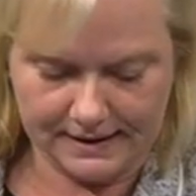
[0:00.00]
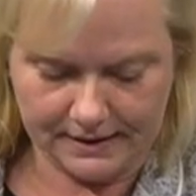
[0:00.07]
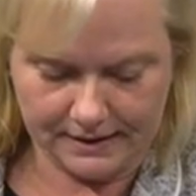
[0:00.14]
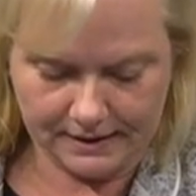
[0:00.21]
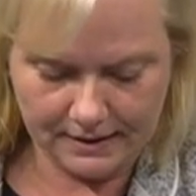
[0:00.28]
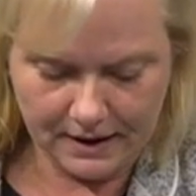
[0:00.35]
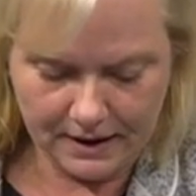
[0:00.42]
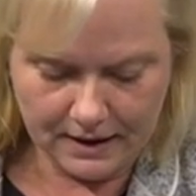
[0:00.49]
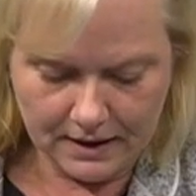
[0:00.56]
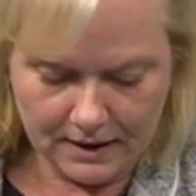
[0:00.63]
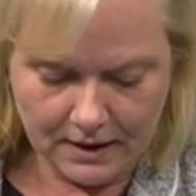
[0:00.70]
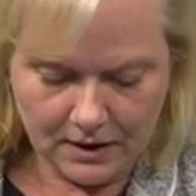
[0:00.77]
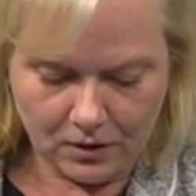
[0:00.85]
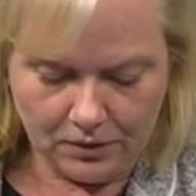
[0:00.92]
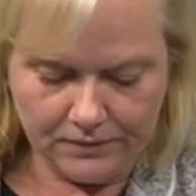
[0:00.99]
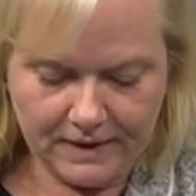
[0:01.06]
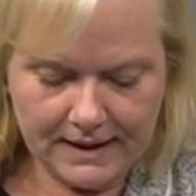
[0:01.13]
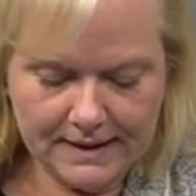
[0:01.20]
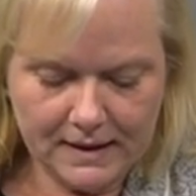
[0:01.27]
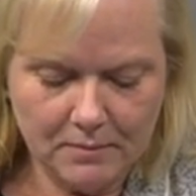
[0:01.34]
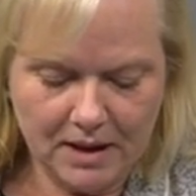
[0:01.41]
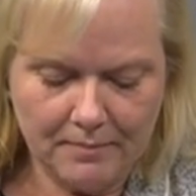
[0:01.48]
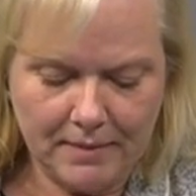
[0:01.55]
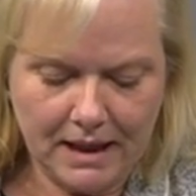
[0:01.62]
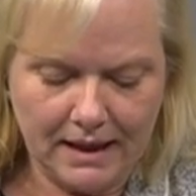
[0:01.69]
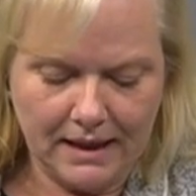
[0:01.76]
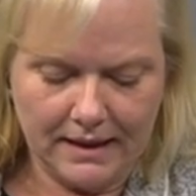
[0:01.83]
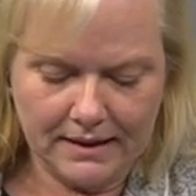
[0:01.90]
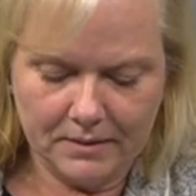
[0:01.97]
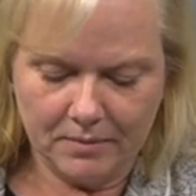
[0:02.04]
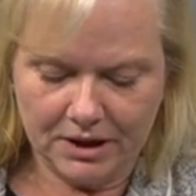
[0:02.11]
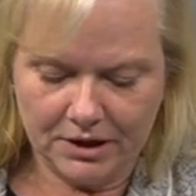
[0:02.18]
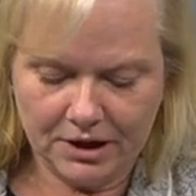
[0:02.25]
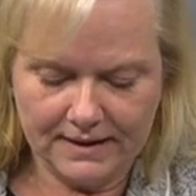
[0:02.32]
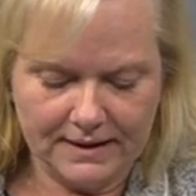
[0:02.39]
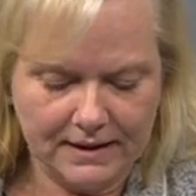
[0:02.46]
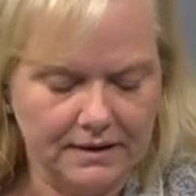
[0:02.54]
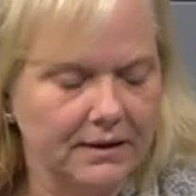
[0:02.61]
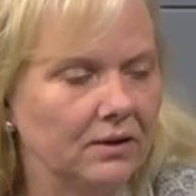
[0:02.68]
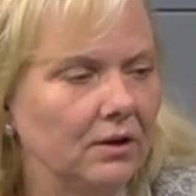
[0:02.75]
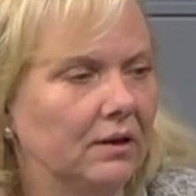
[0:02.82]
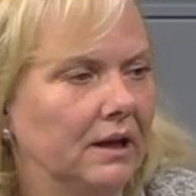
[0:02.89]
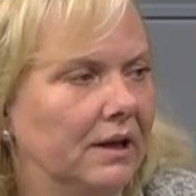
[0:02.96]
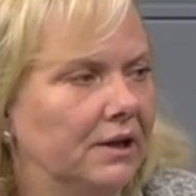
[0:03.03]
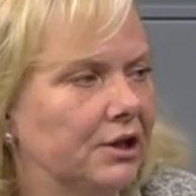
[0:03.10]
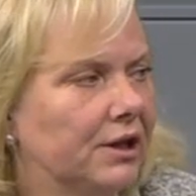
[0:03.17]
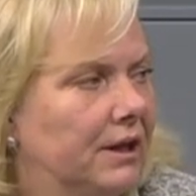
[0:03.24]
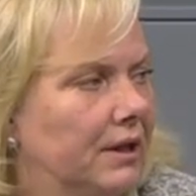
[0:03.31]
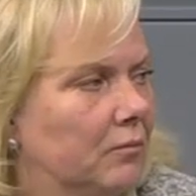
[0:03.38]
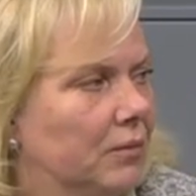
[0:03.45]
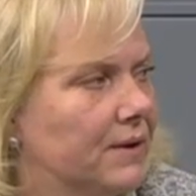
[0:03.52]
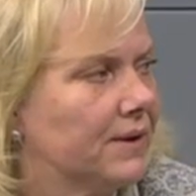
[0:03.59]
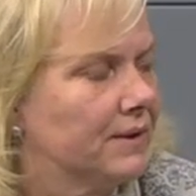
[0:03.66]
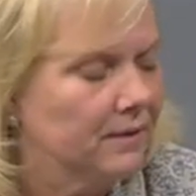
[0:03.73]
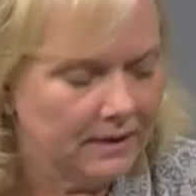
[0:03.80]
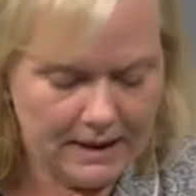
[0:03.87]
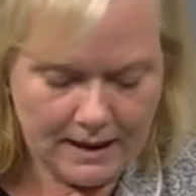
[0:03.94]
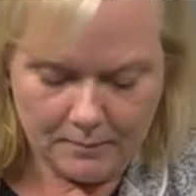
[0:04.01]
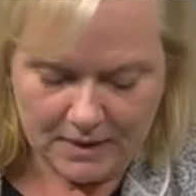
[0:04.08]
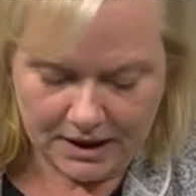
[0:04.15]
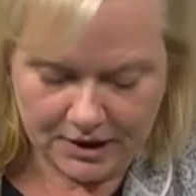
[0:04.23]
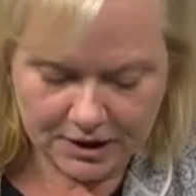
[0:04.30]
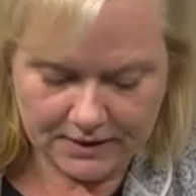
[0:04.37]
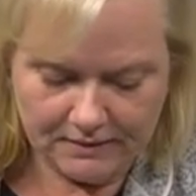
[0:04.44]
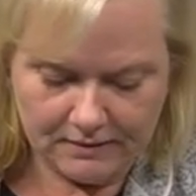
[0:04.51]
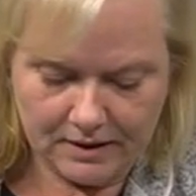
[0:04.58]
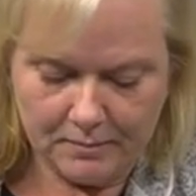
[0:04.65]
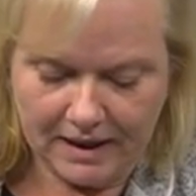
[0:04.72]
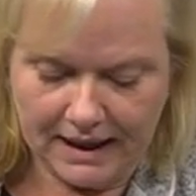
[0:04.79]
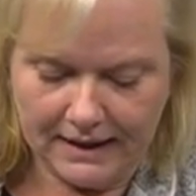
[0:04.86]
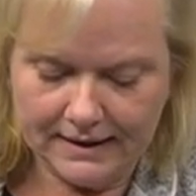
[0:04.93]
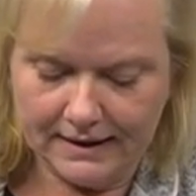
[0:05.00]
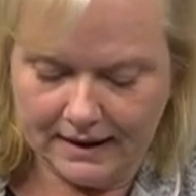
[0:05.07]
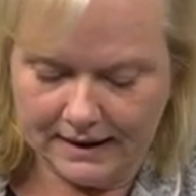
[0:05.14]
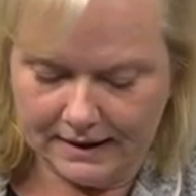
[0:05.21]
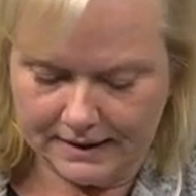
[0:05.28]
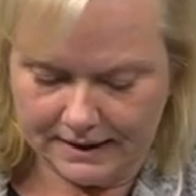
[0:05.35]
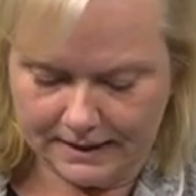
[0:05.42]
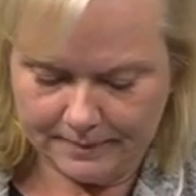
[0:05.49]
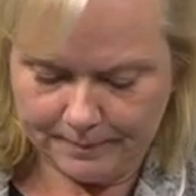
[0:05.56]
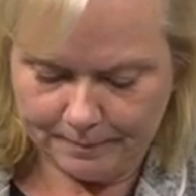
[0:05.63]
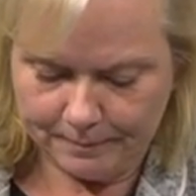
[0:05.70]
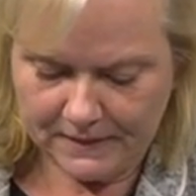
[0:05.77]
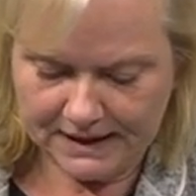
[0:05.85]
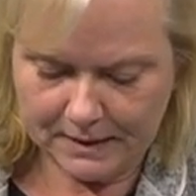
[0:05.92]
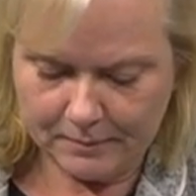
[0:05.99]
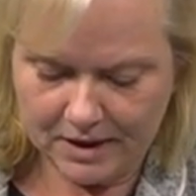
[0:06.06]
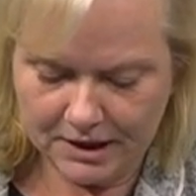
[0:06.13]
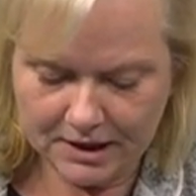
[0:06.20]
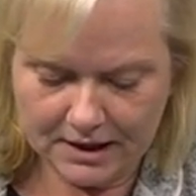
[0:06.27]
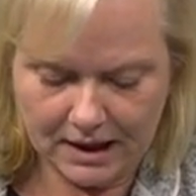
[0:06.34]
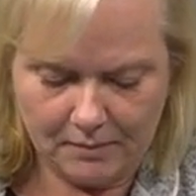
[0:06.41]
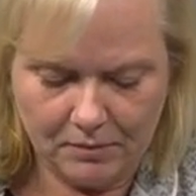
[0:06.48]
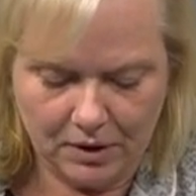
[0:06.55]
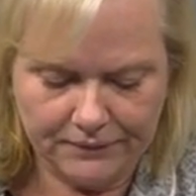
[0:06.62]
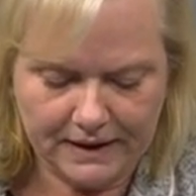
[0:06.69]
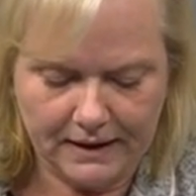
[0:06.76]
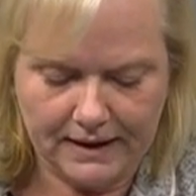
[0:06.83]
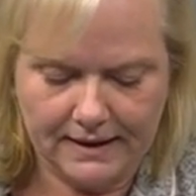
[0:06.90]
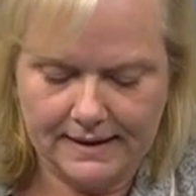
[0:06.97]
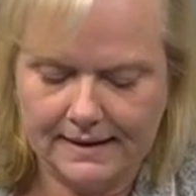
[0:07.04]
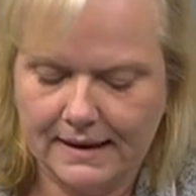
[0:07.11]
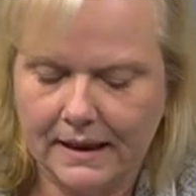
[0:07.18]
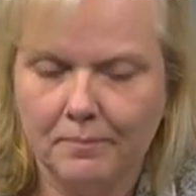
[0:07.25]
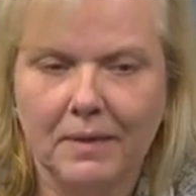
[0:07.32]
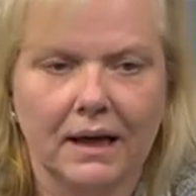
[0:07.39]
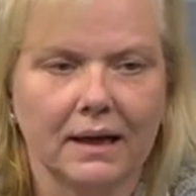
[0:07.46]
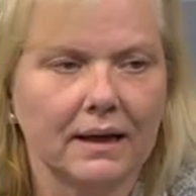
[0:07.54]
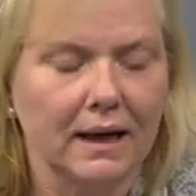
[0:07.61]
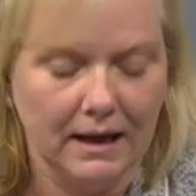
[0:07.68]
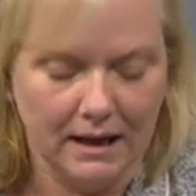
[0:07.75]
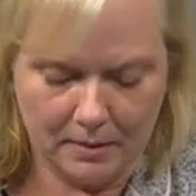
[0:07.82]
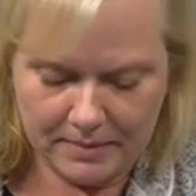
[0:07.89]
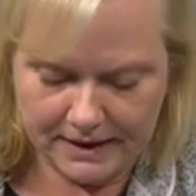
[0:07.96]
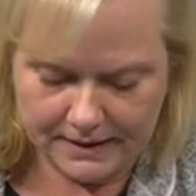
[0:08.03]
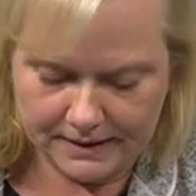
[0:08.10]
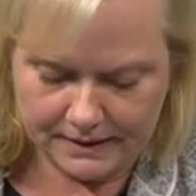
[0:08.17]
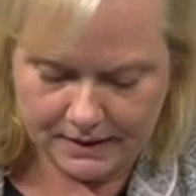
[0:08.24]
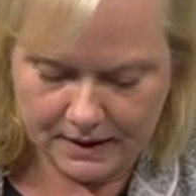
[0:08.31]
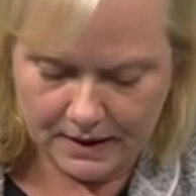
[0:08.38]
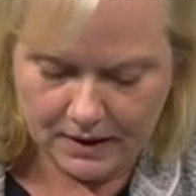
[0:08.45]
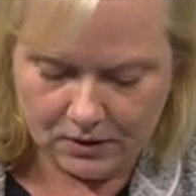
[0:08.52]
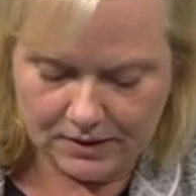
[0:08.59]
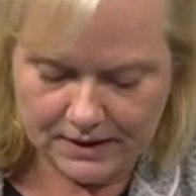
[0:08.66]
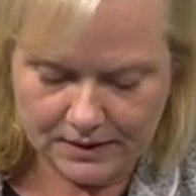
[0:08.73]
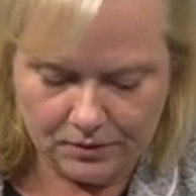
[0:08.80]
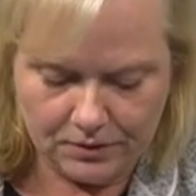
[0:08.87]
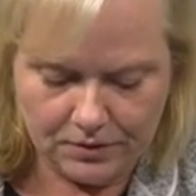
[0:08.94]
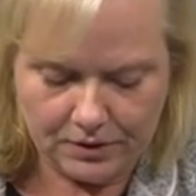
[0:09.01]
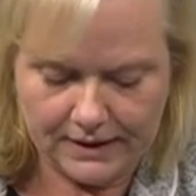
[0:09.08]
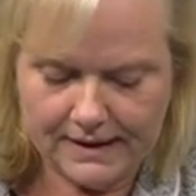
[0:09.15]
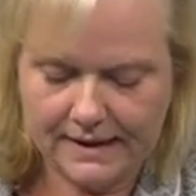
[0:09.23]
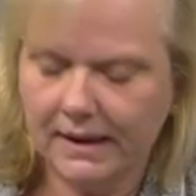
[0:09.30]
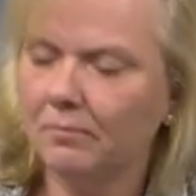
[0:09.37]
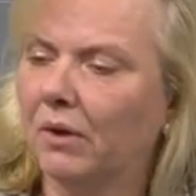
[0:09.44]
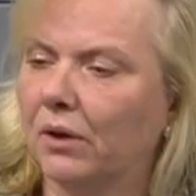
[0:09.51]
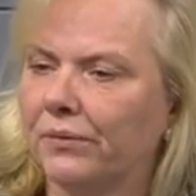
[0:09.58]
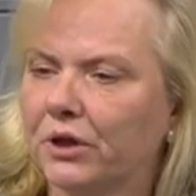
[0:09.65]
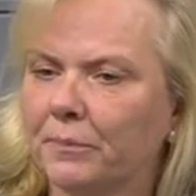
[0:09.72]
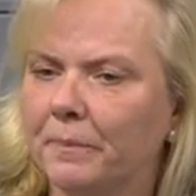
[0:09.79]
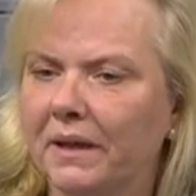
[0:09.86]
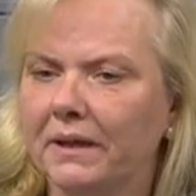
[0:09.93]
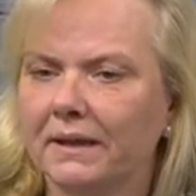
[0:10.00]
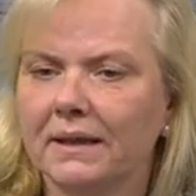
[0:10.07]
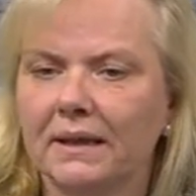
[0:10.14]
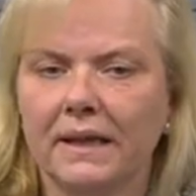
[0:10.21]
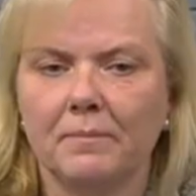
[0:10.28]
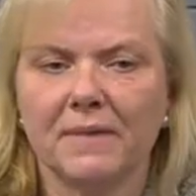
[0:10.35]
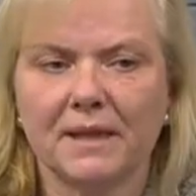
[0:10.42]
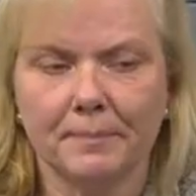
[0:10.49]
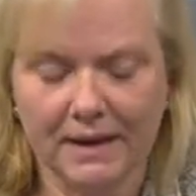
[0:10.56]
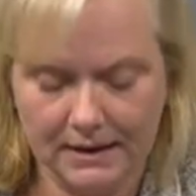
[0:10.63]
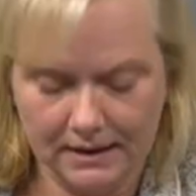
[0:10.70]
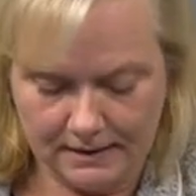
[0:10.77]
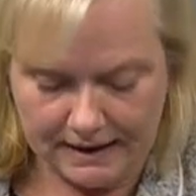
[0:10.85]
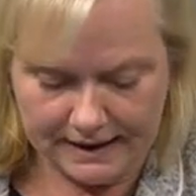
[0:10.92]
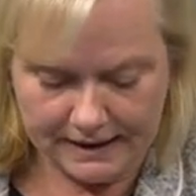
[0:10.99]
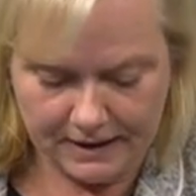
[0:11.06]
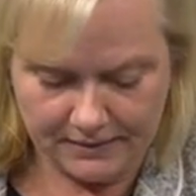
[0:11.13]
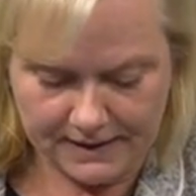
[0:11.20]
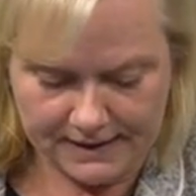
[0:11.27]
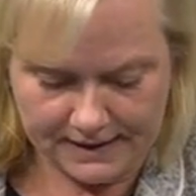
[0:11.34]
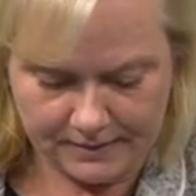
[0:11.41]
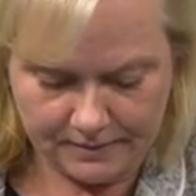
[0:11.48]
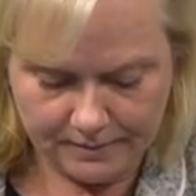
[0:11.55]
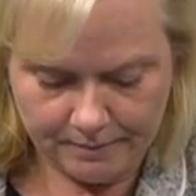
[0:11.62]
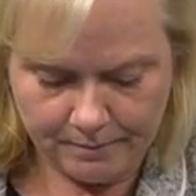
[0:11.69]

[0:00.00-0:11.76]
sind und weil es immer mehr alte Menschen sind, die dort anstehen müssen, Menschen im Rentenalter. Diese Menschen haben oft ein ganzes Leben lang gearbeitet und sind nun trotzdem auf gespendete Lebensmittel angewiesen.